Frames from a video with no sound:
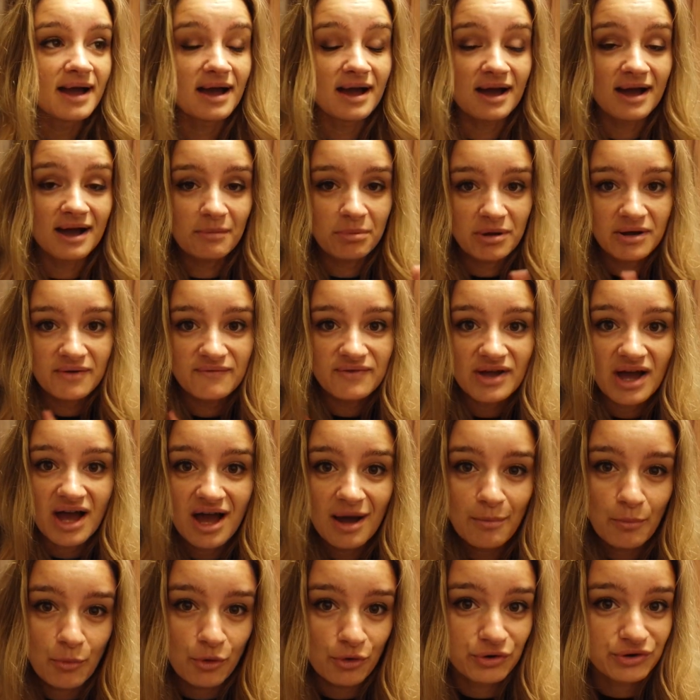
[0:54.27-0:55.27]
Aber wir
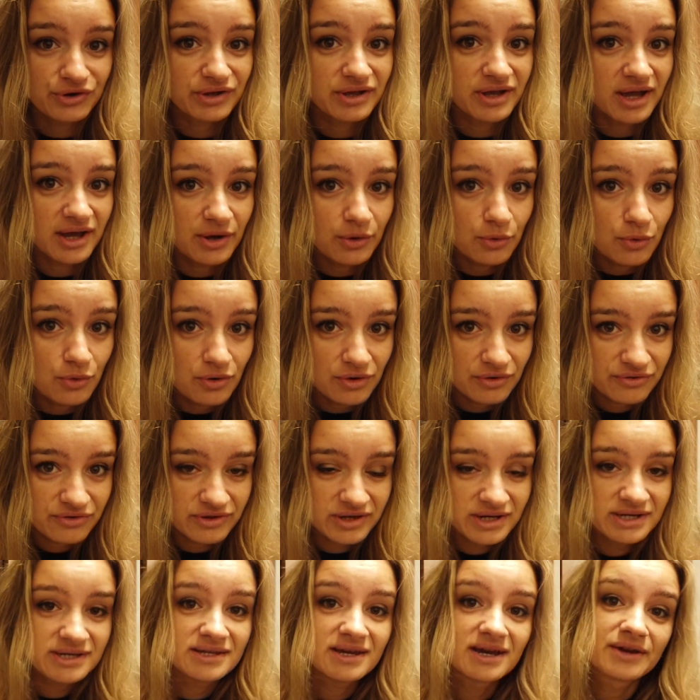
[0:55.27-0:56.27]
haben heute keine
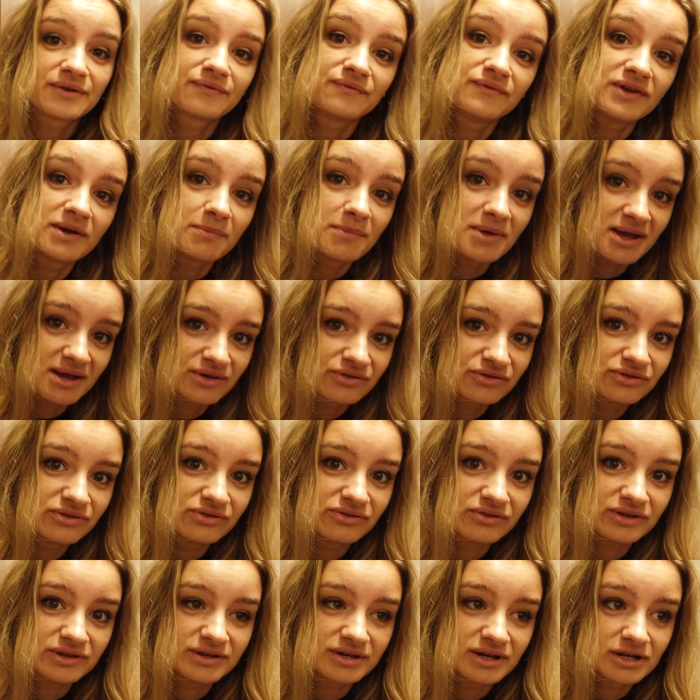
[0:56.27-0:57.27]
Hochzeit, die hatten wir am
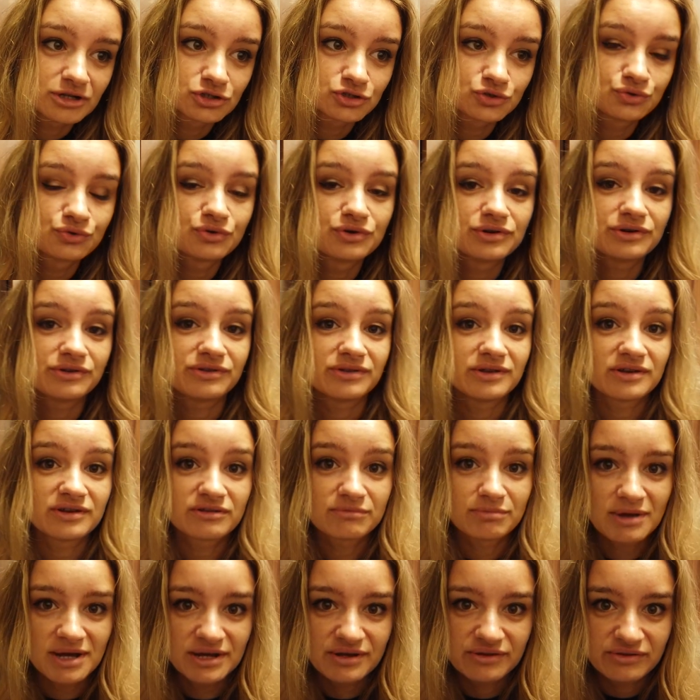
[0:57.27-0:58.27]
ersten Seetag schon. Heute ist der
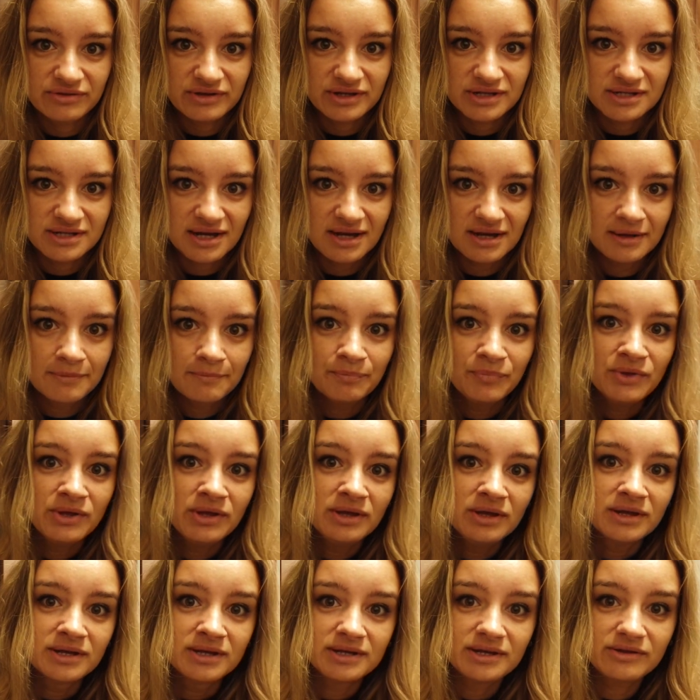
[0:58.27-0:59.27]
zweite Seetag
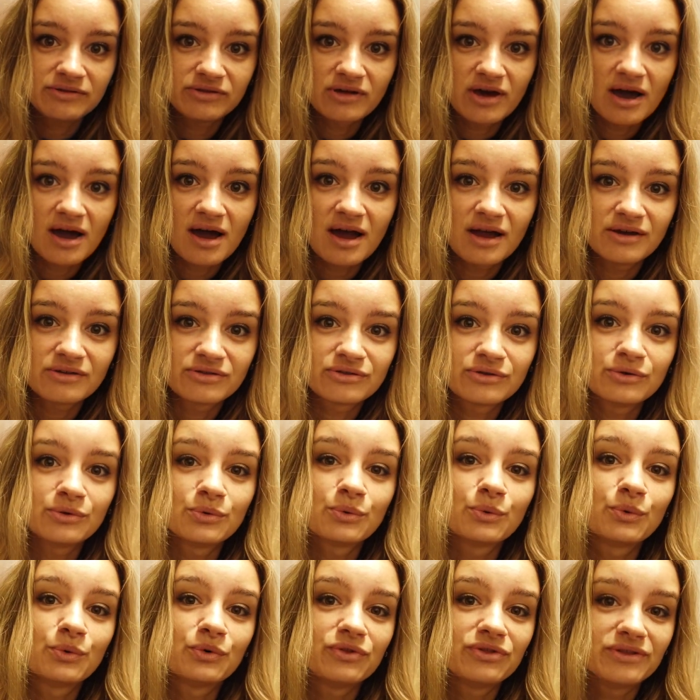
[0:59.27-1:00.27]
dieser
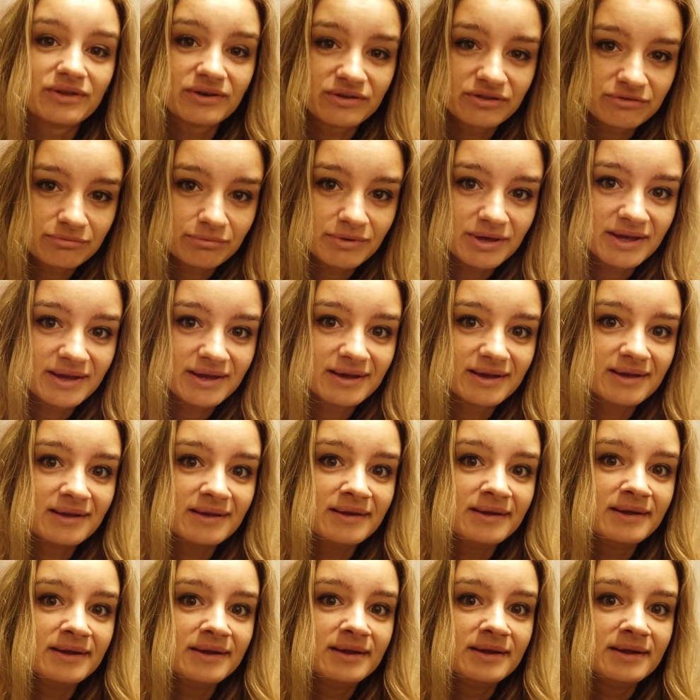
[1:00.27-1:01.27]
Reise und deswegen